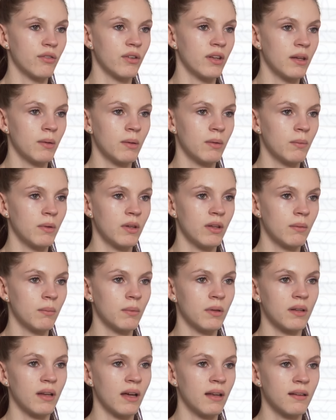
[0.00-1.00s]
für
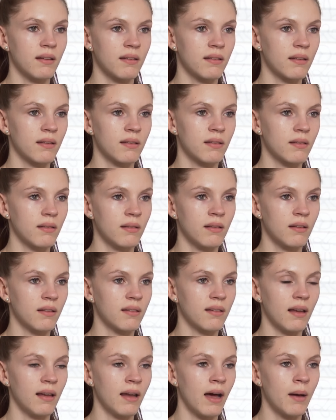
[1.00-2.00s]
jemand anders ist eine
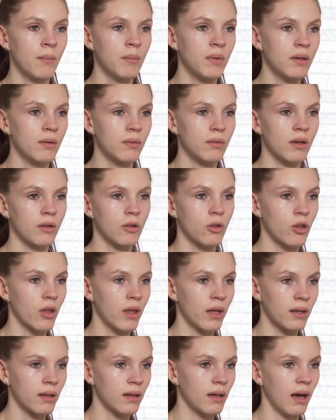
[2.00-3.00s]
Salami oder ein
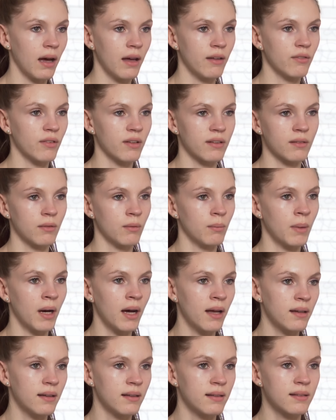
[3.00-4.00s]
Schinken halt was
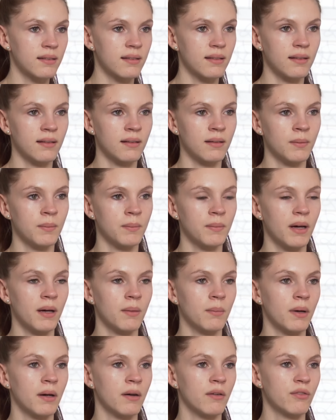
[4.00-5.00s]
Normales. Ähm,
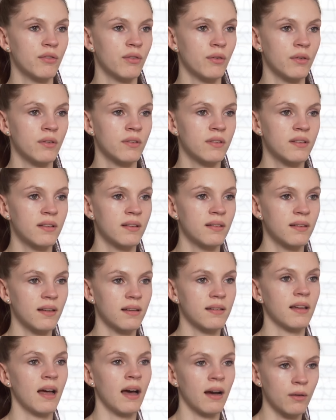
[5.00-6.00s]
aber für uns sind
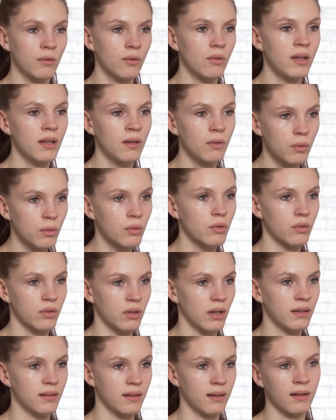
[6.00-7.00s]
das aktuell
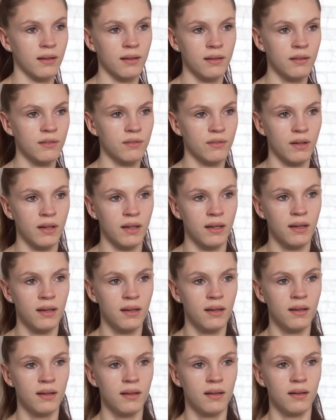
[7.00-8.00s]
Luxusartikel, weil
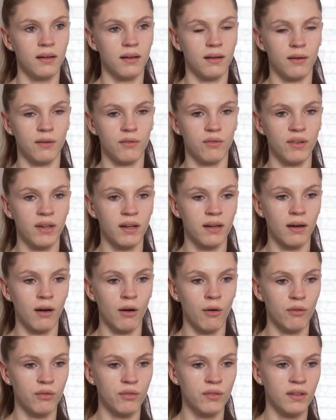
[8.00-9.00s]
äh, wir
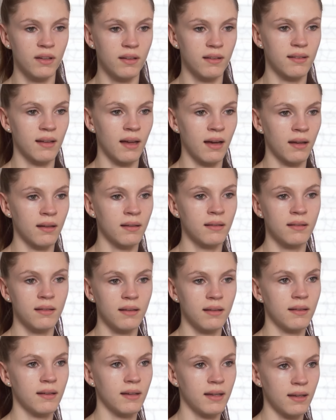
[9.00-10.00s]
kaufen die Sachen,
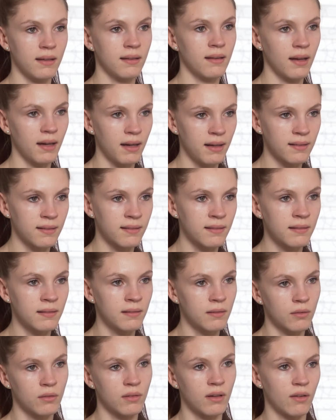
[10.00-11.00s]
die die Kinder
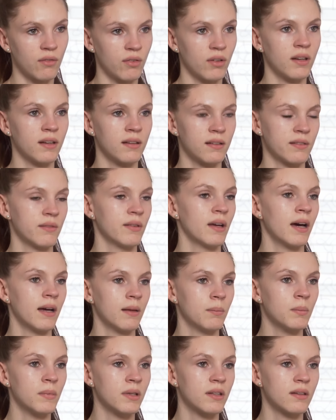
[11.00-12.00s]
essen und davon essen wir
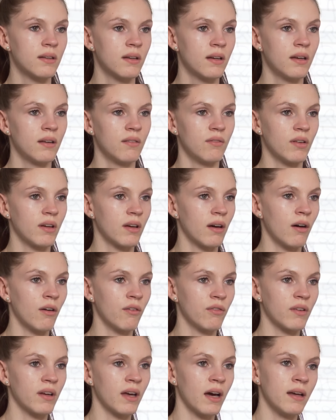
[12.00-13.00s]
halt mit. Wir
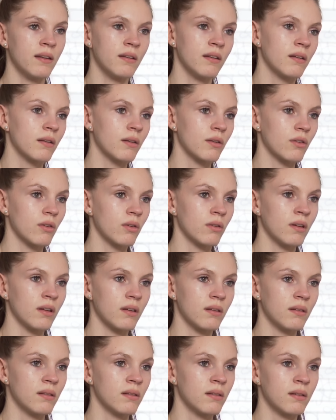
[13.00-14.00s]
kaufen keine
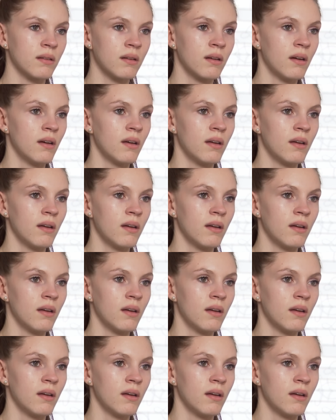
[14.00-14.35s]
gesonderten